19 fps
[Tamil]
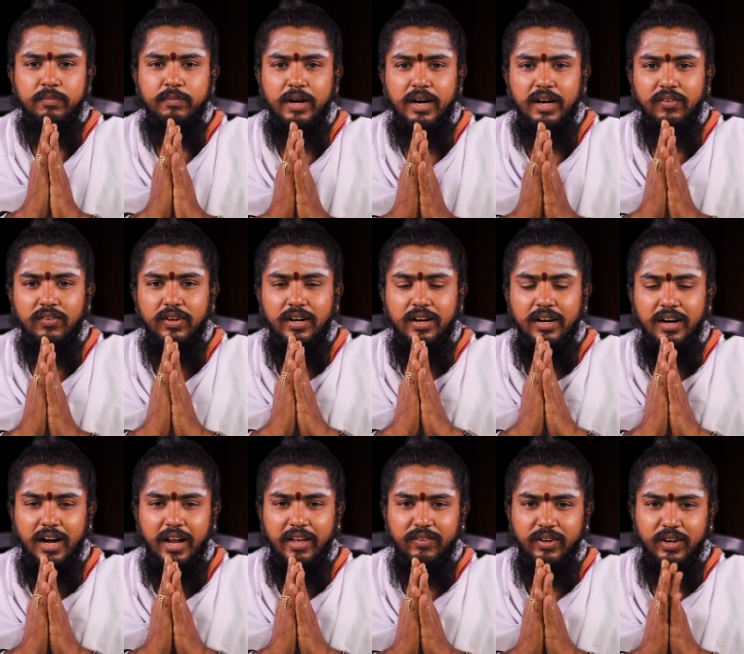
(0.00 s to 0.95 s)
அன்பானவர்கள்
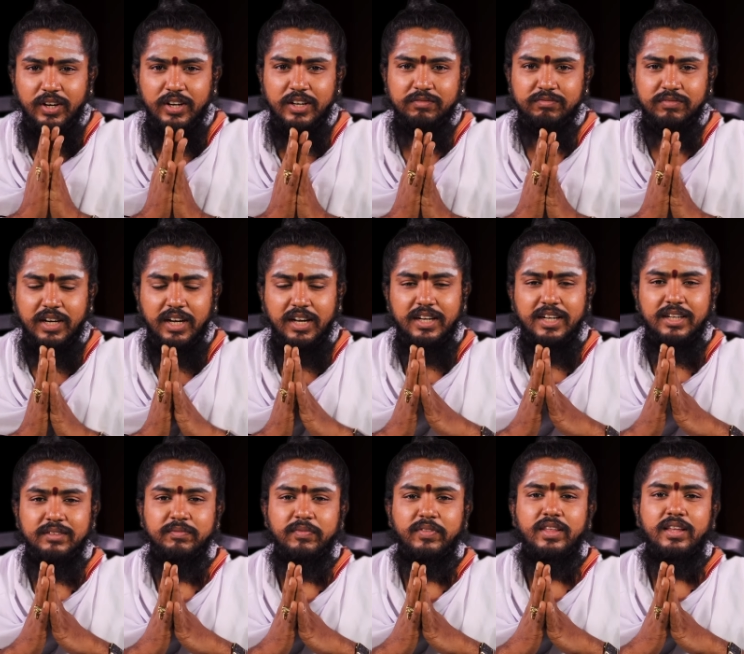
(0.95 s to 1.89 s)
அனைவருக்கும்
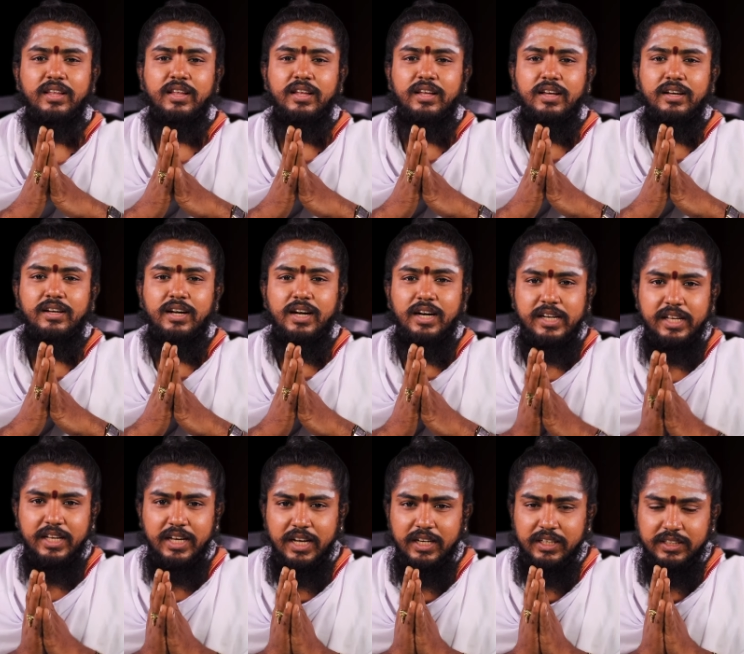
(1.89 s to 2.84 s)
வணக்கம்
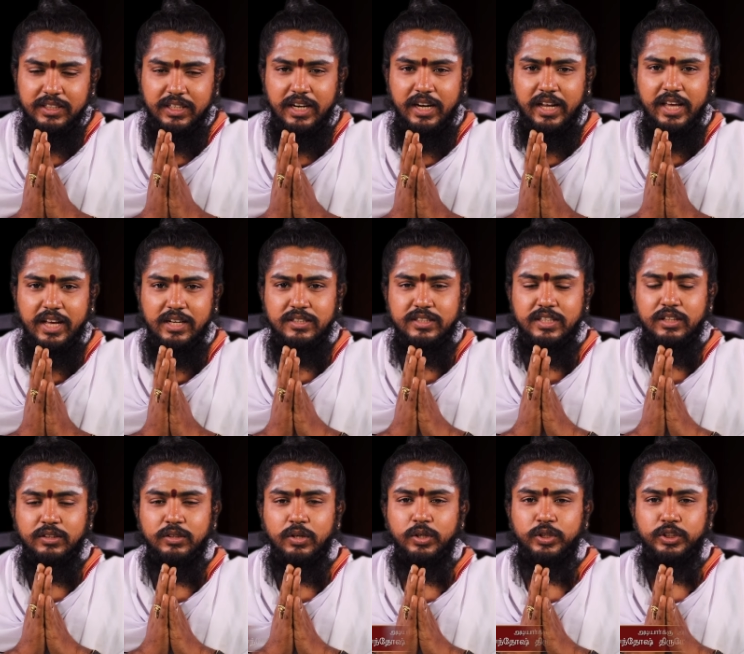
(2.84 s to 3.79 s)
அடியாருக்கு அடியன்
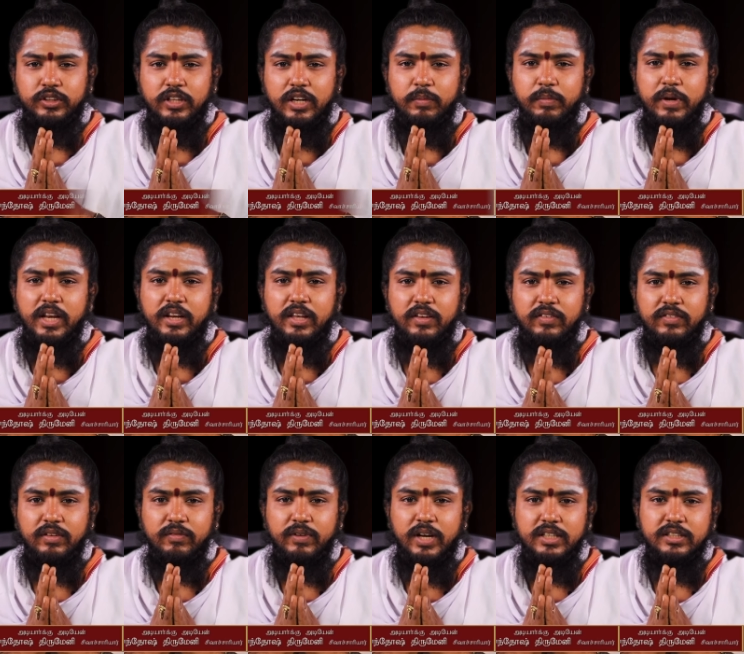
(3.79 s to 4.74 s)
சந்தோஷ் திரிமேனி
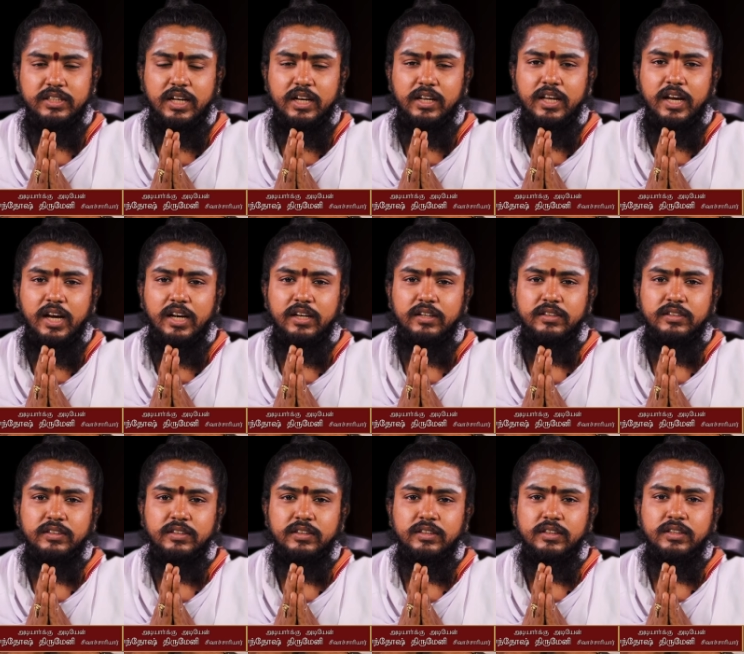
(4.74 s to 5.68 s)
சிவாச்சாரியார்
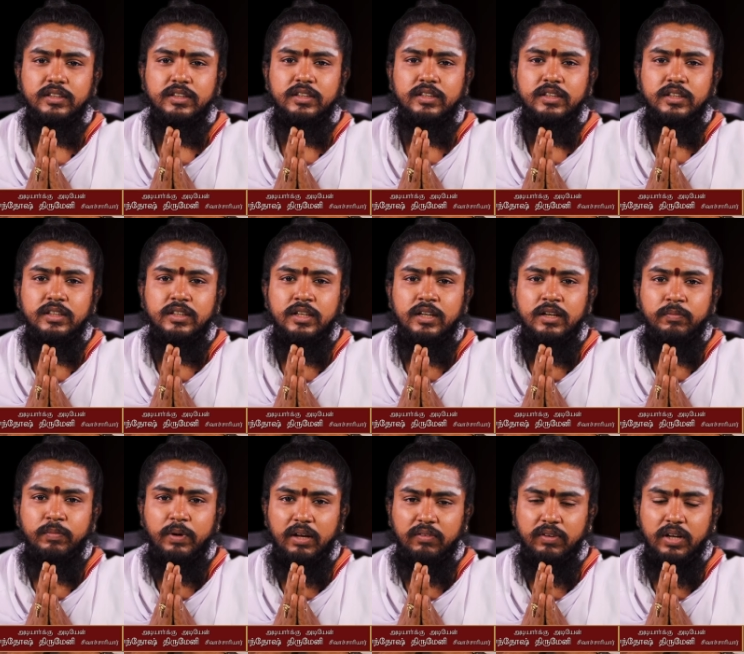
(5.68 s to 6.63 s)

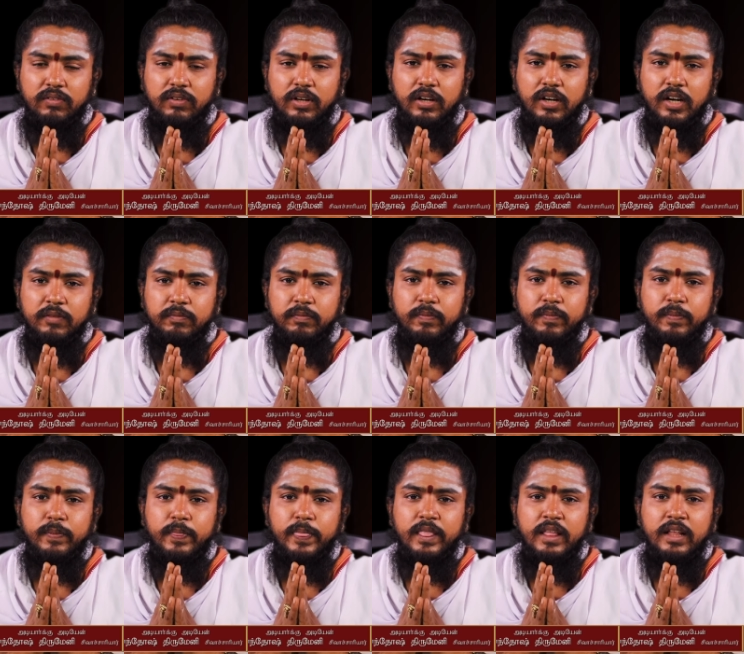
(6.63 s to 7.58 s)
பிளவ வருடம்
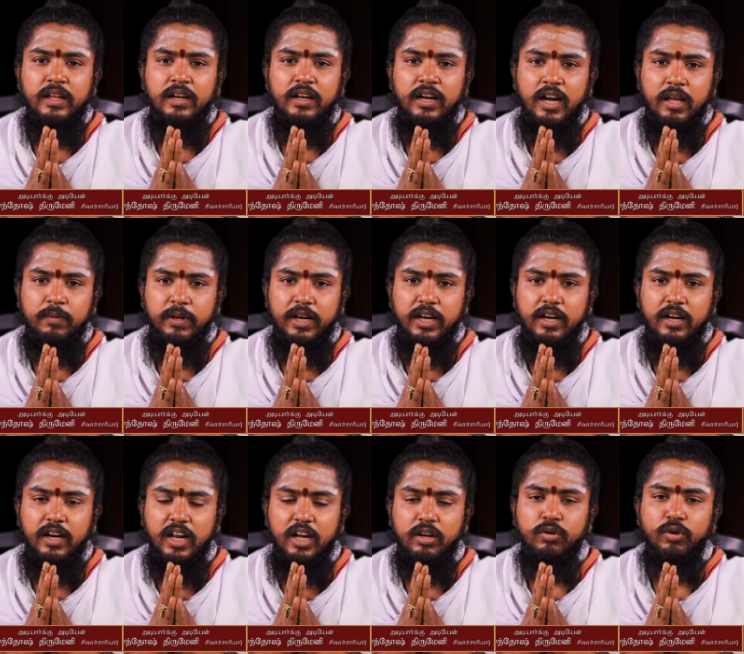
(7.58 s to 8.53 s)

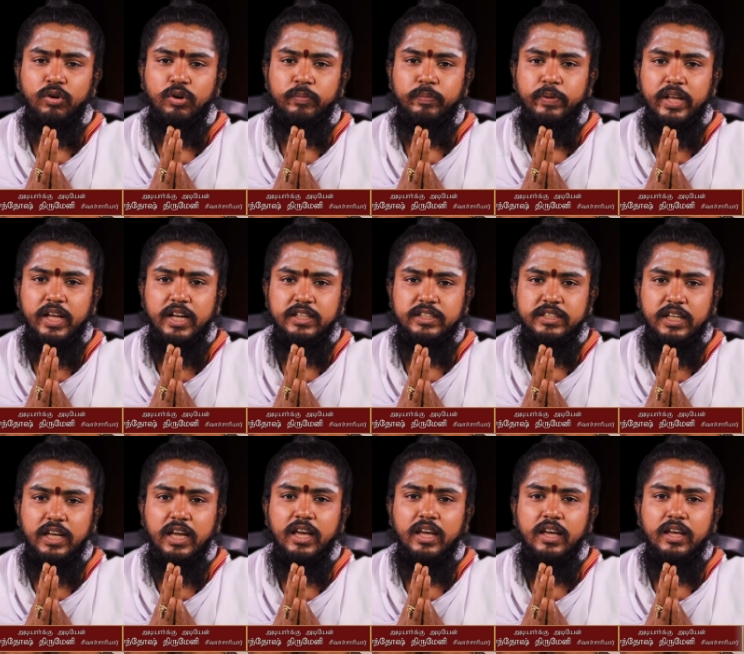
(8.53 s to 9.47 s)
நடைபெறுகின்ற குரு
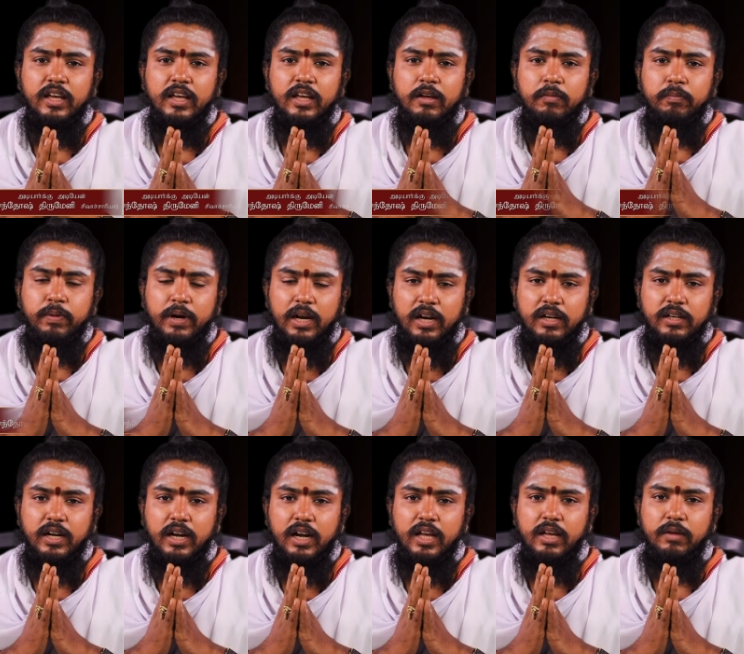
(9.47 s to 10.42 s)
பயிற்சி
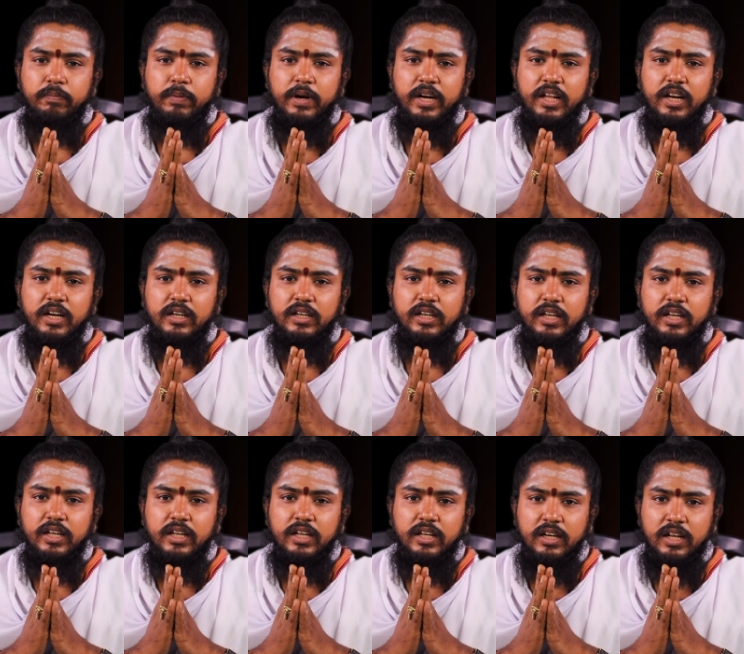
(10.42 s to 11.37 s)
பலன்களை பனிரெண்டு
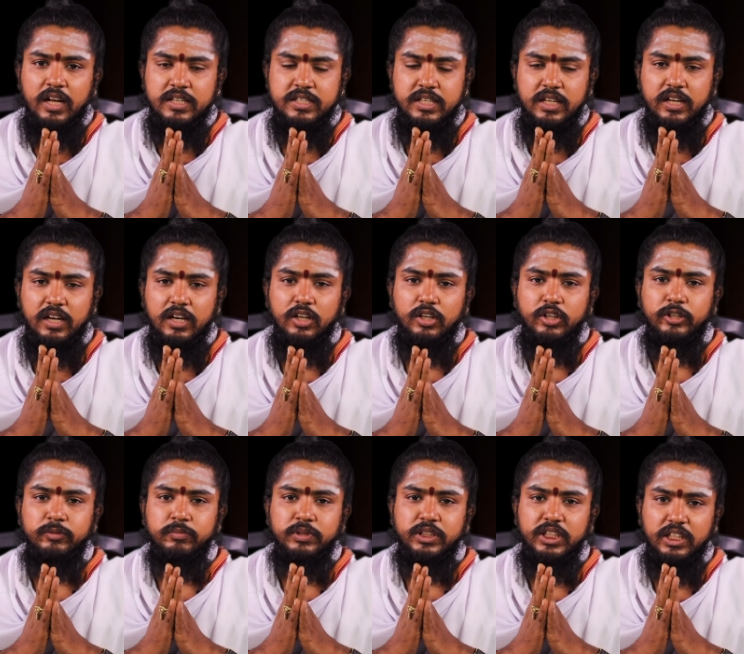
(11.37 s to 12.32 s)

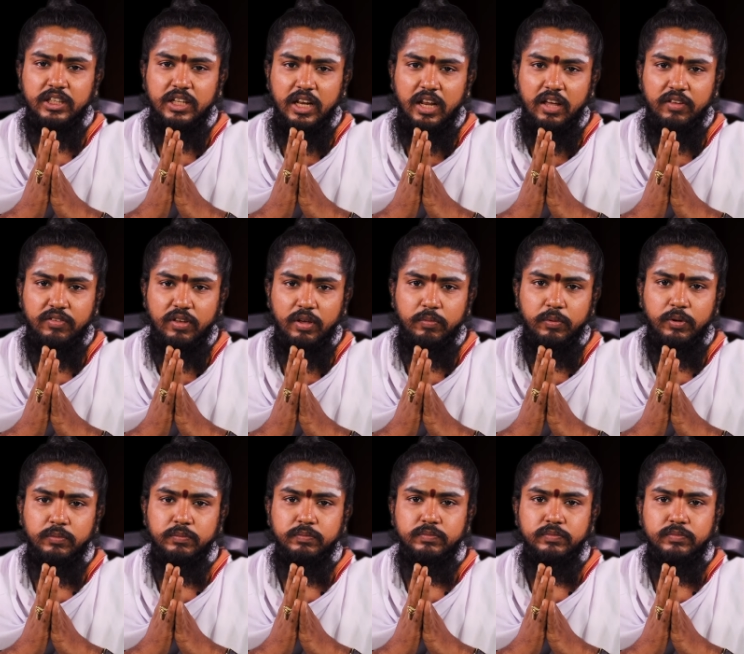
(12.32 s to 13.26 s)
ராசிகளுக்கும் சிந்தனை
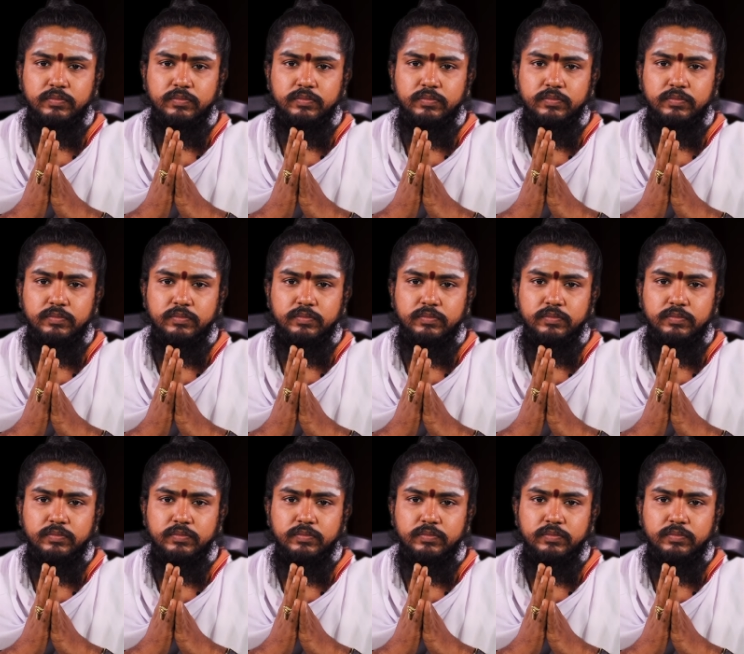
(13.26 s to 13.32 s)
செய்வோம்